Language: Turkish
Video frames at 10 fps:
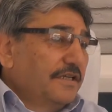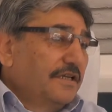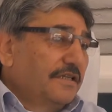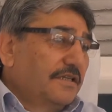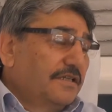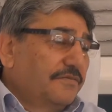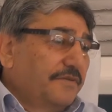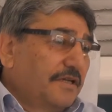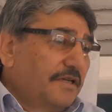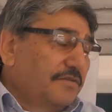Kat
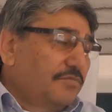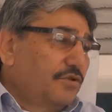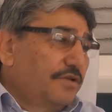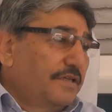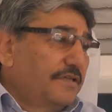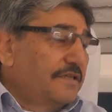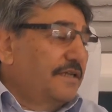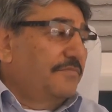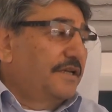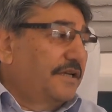irtifak, kat mülkiyet
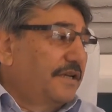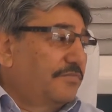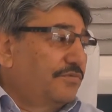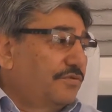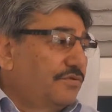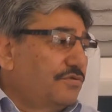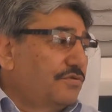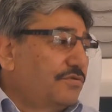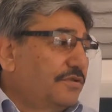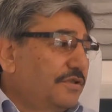işlemleri
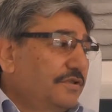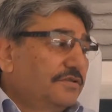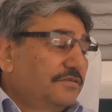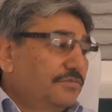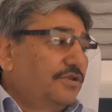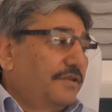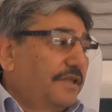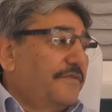yapıyoruz. Bu yönde.